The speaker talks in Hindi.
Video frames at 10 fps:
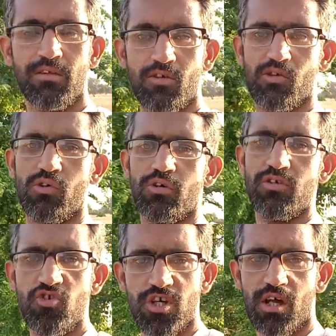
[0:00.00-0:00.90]
तो
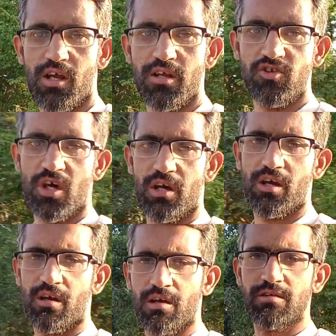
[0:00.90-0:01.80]
इन शाला
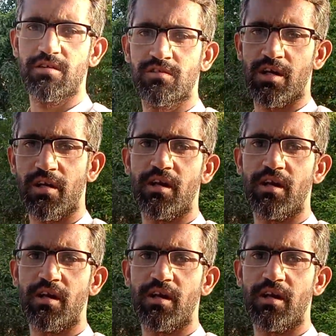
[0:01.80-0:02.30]
जिस तरह